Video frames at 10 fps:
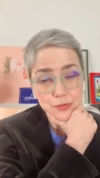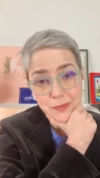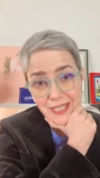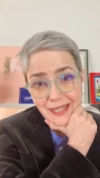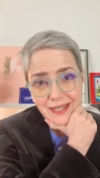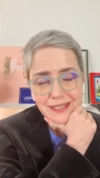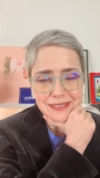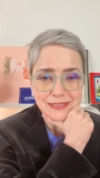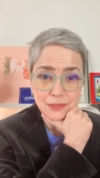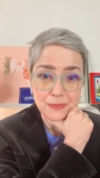às
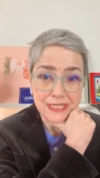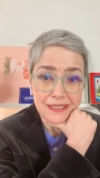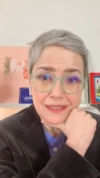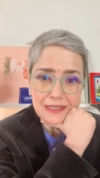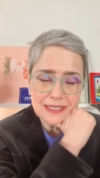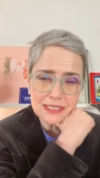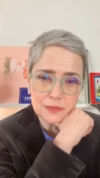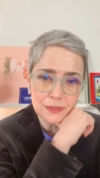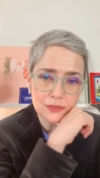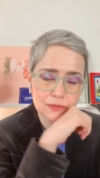mulheres, às meninas,
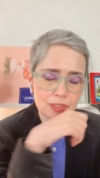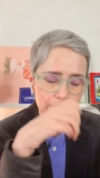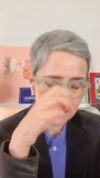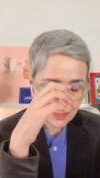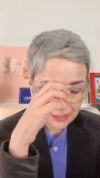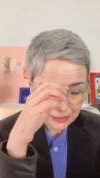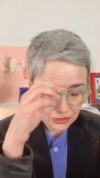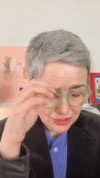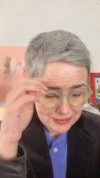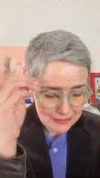às pessoas que
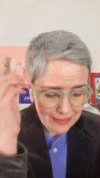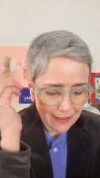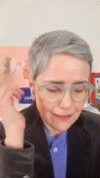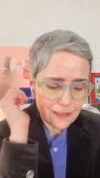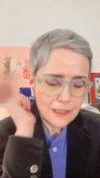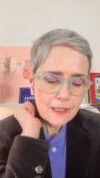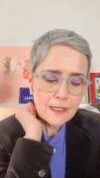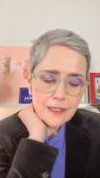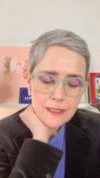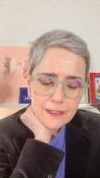podem gestar,
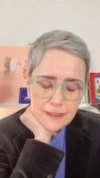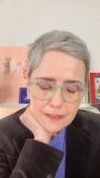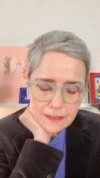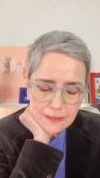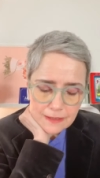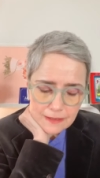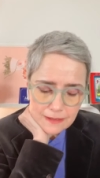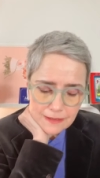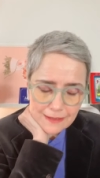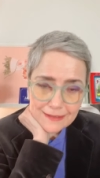
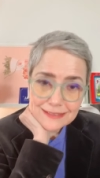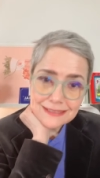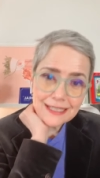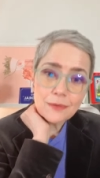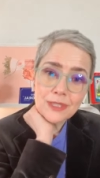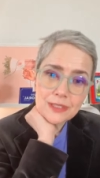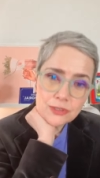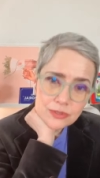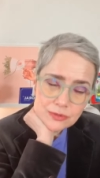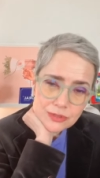é, sem o
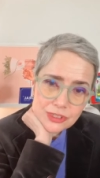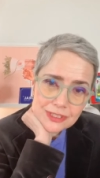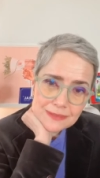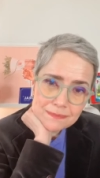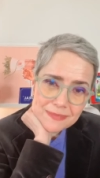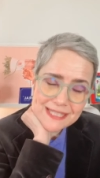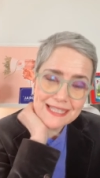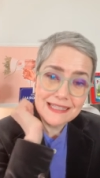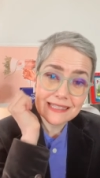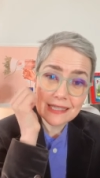risco de
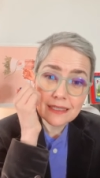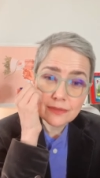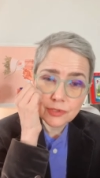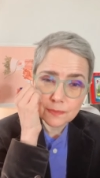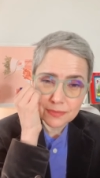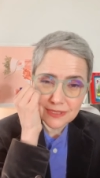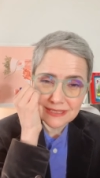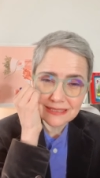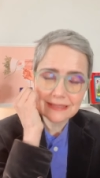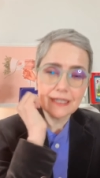perseguição, de
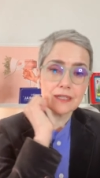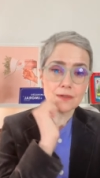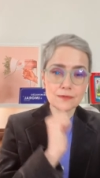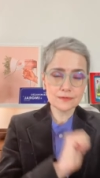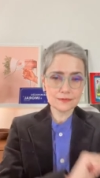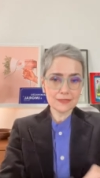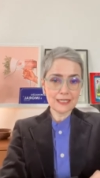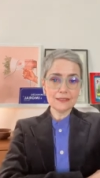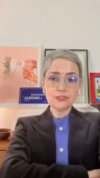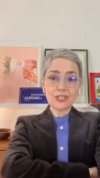punição,
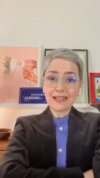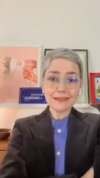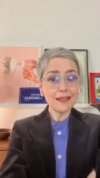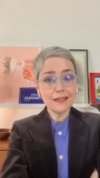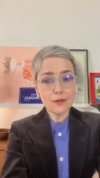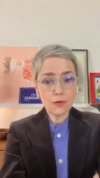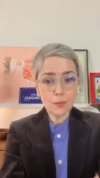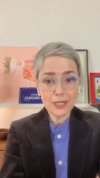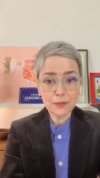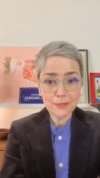né, de cadeia,
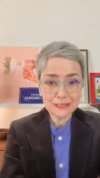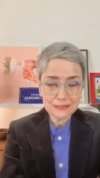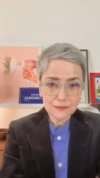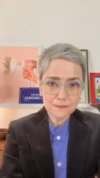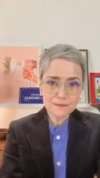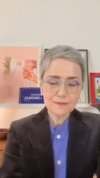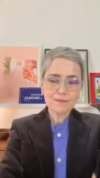como é no Brasil